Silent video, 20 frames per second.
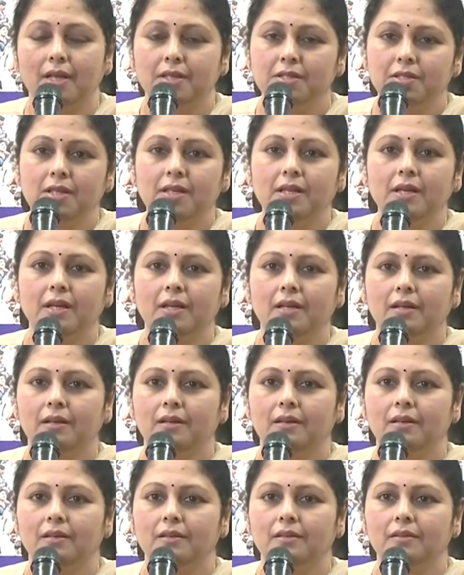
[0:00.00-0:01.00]
రాజకీయాల
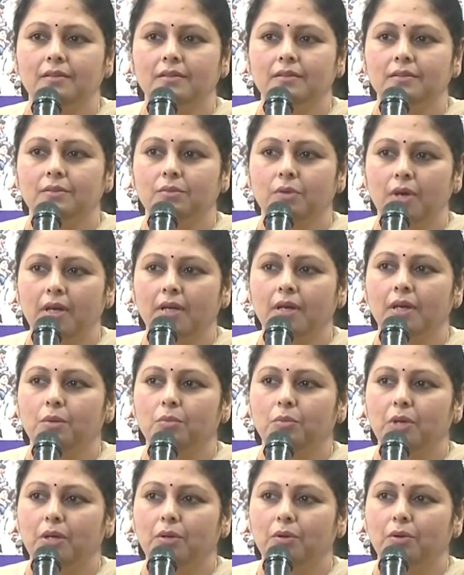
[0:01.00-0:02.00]
ద్వారా
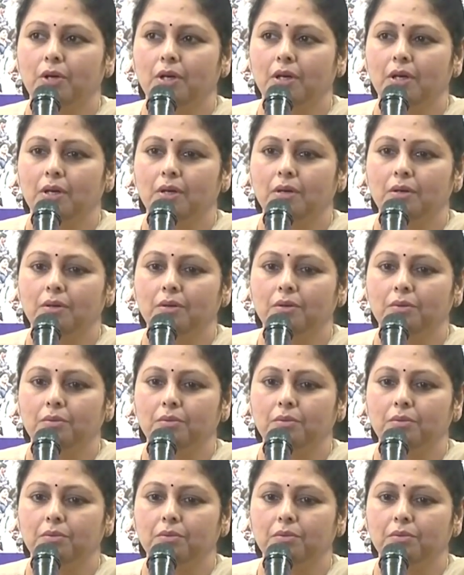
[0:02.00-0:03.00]
మనం ఒక
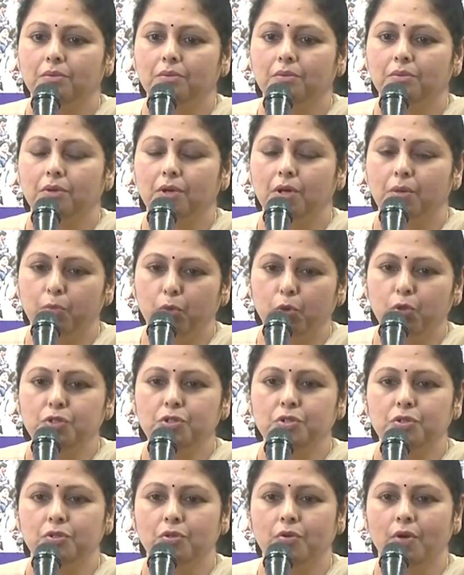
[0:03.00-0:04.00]
ఒక
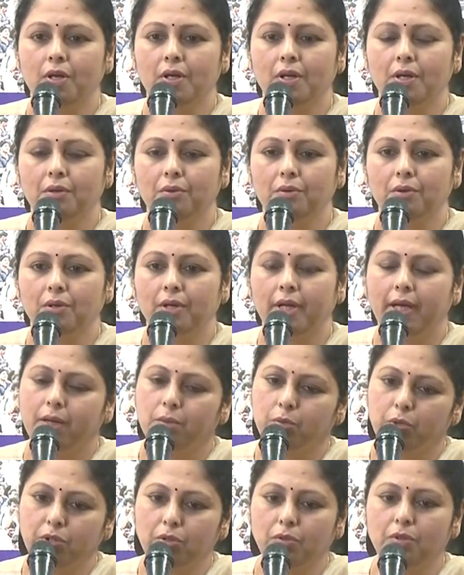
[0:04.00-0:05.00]
పోస్ట్ ద్వారానో
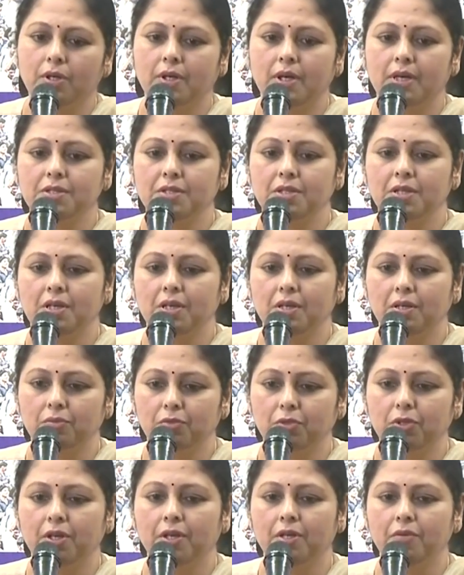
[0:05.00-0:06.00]
లేకపోతే ఒక
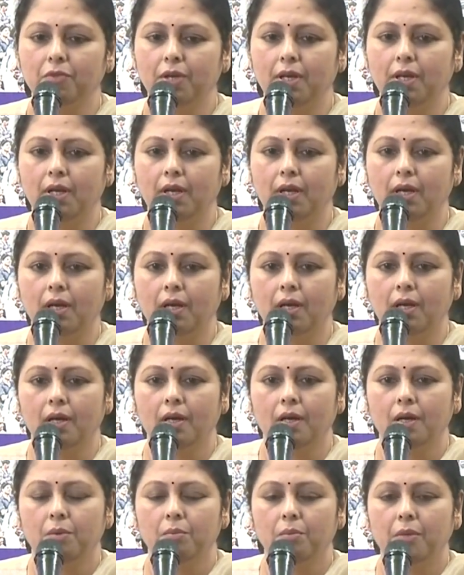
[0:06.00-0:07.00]
రాజకీయాల్లో ఉండడం వల్ల
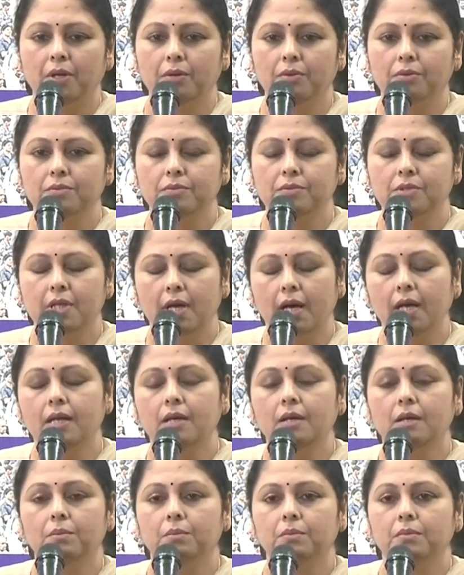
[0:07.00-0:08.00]
మనం
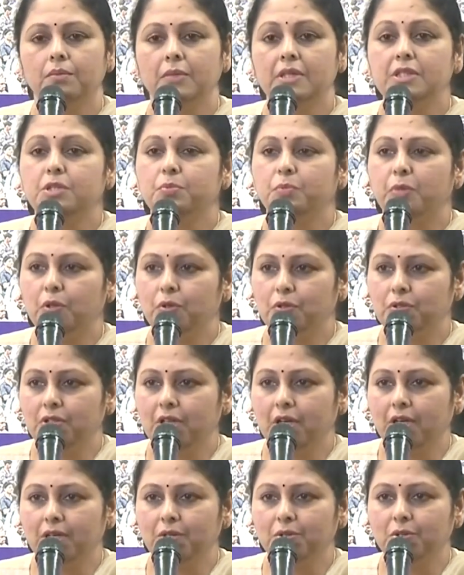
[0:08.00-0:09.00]
చాలా మంచి పనులు
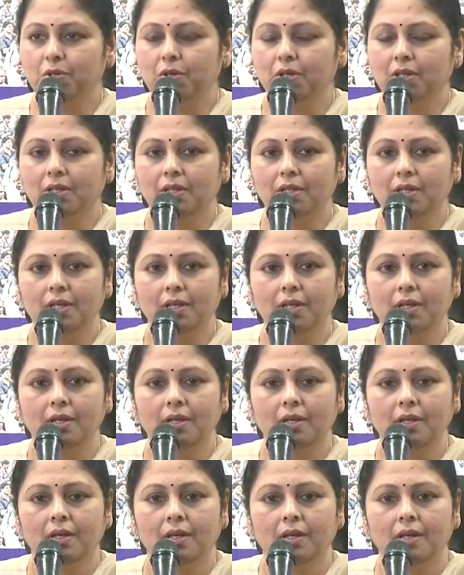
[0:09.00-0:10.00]
చేయొచ్చు అన్నది
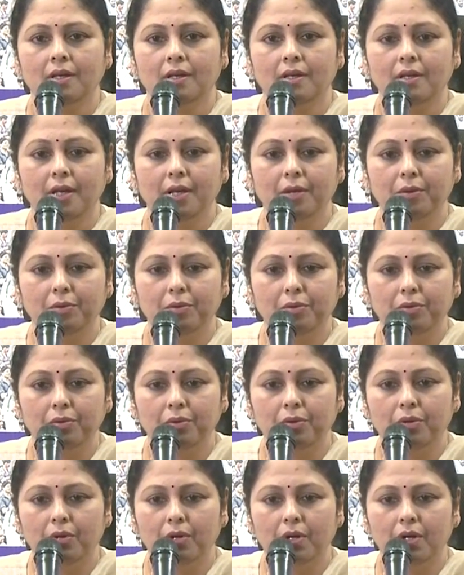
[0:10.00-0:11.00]
నేను
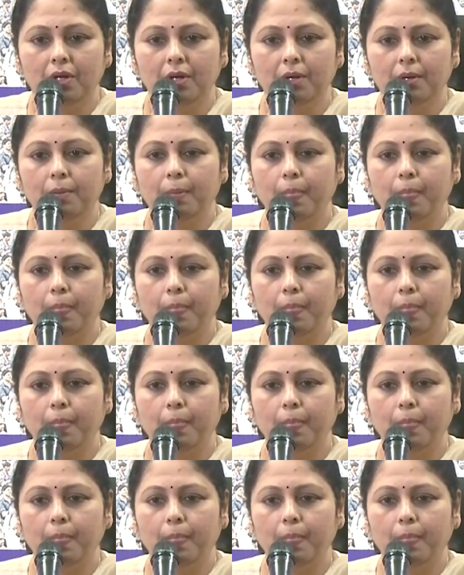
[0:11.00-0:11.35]
ఒక